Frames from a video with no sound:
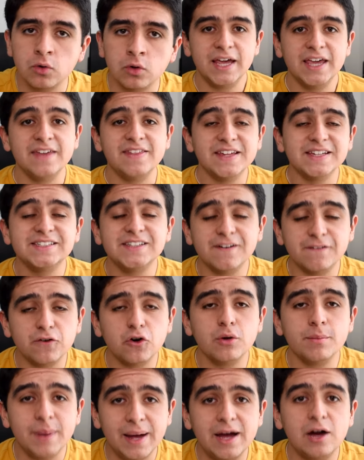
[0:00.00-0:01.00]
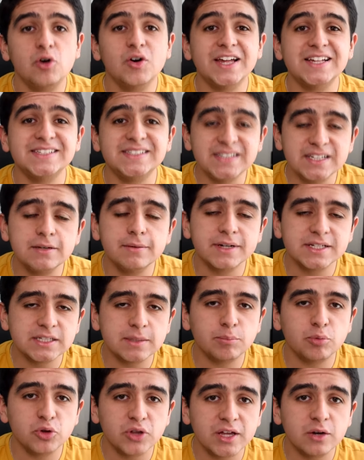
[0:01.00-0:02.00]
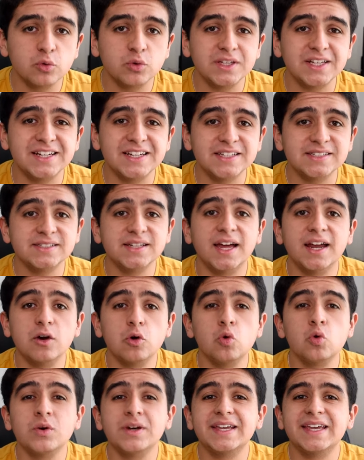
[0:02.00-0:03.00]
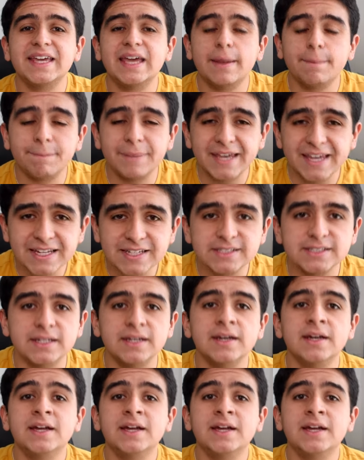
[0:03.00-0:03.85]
Y de esta forma ahora sí vas a poder utilizar un GPS.